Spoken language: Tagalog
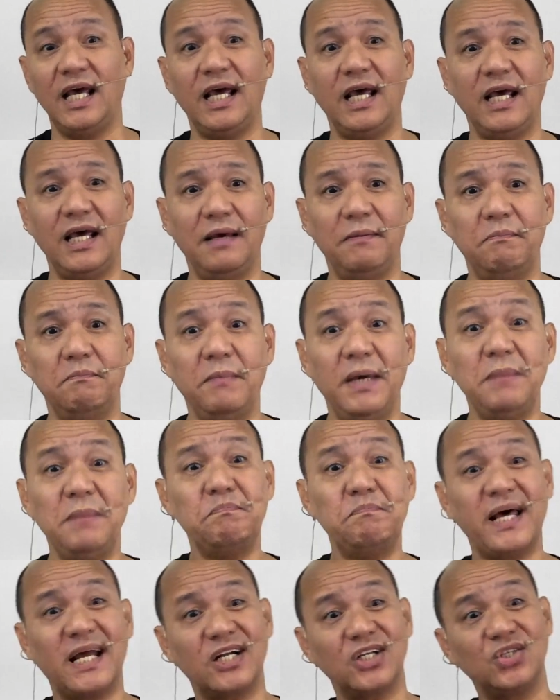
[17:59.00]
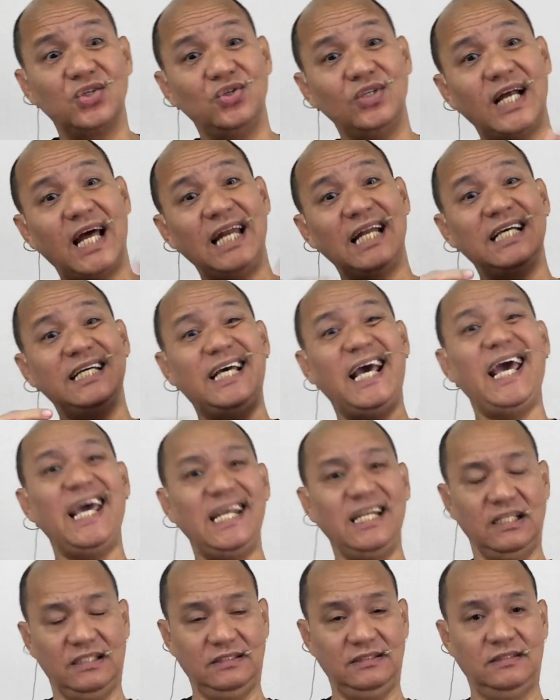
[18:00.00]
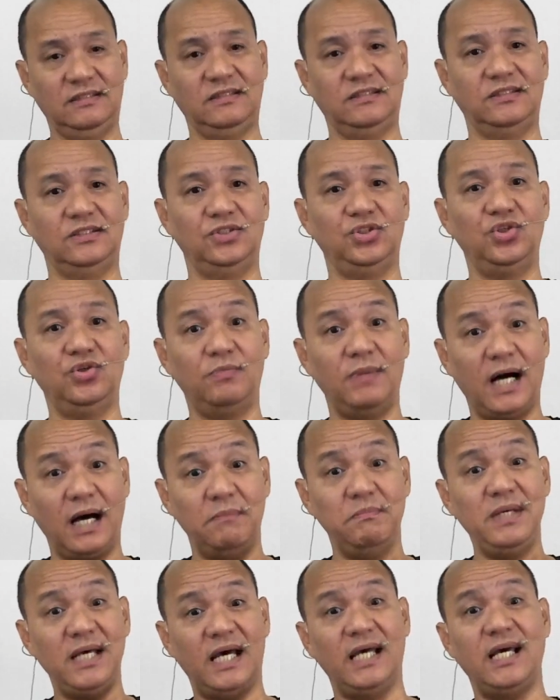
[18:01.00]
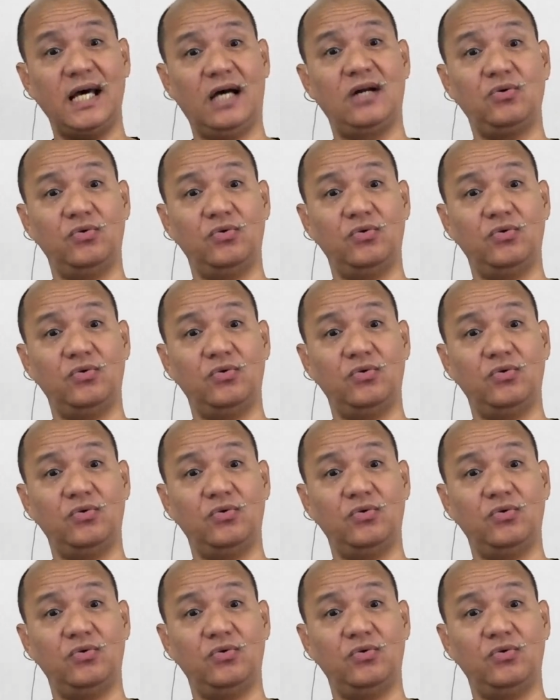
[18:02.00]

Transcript: eh, may personal gain yung mga BIR